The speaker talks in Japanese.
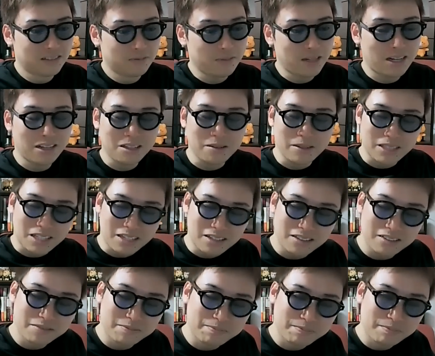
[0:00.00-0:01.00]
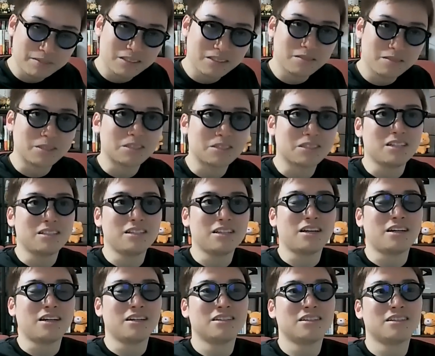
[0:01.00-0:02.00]
はたまた、もしかし
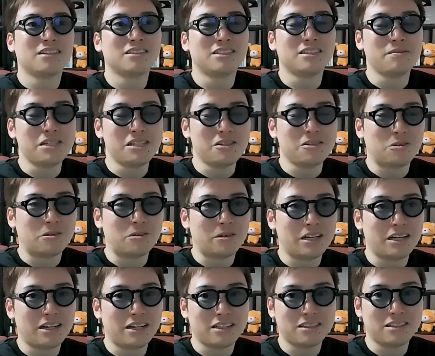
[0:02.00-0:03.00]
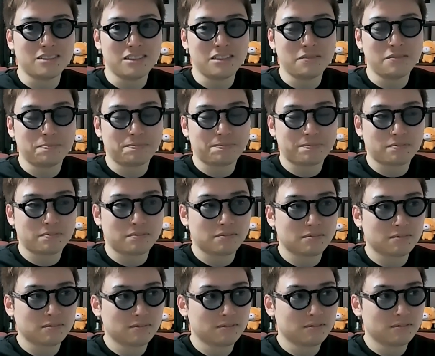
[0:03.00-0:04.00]
たら Gemini を超えられずに、
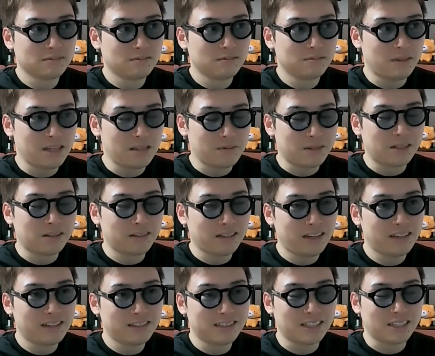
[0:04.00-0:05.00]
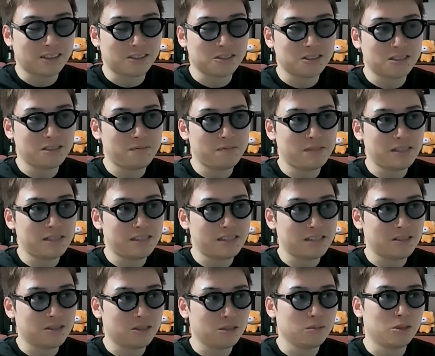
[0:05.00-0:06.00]
今のね、チャット
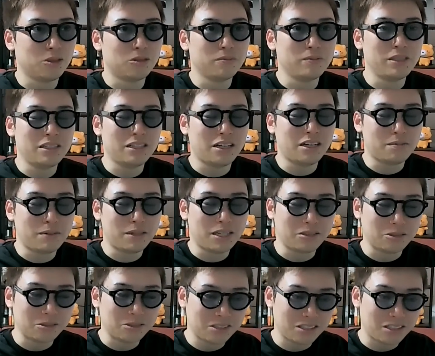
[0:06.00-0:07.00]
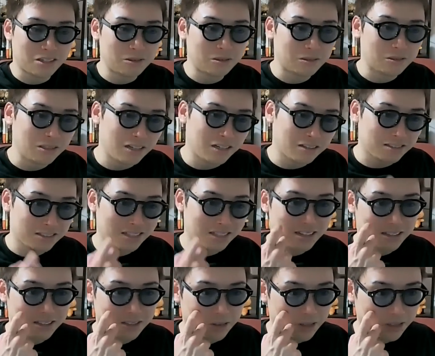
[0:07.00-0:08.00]
GPT よりもみんながBardを使うようになる時
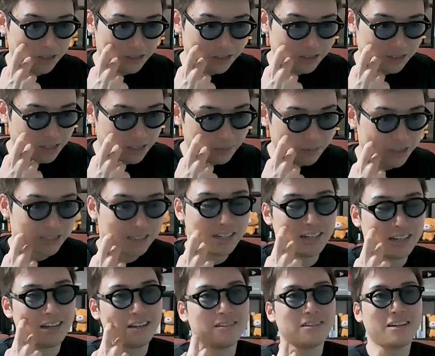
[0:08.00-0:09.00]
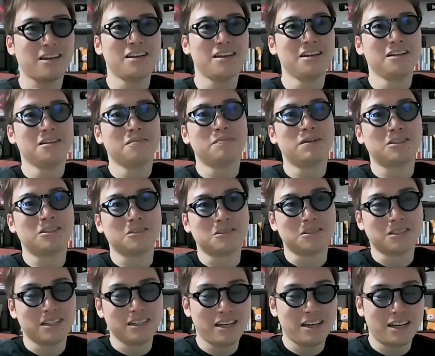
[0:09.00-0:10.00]
代っていうのが来るかもしれないので、ど
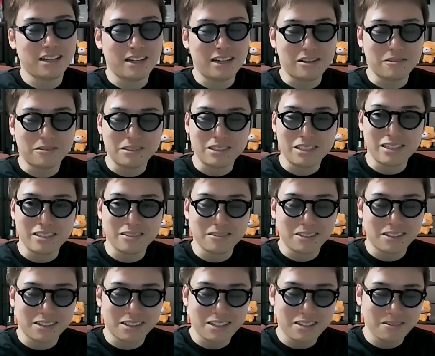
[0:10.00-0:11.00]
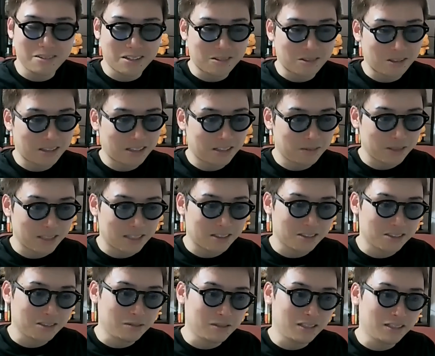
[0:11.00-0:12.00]
こがね、覇権を握るのかっていうのはこれからも
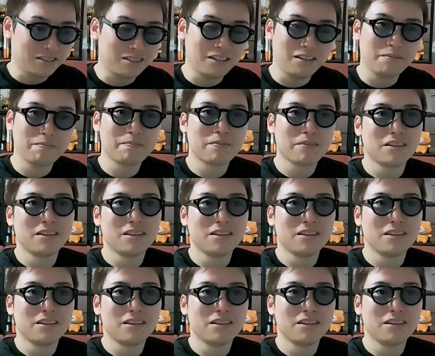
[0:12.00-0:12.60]
楽しみですね。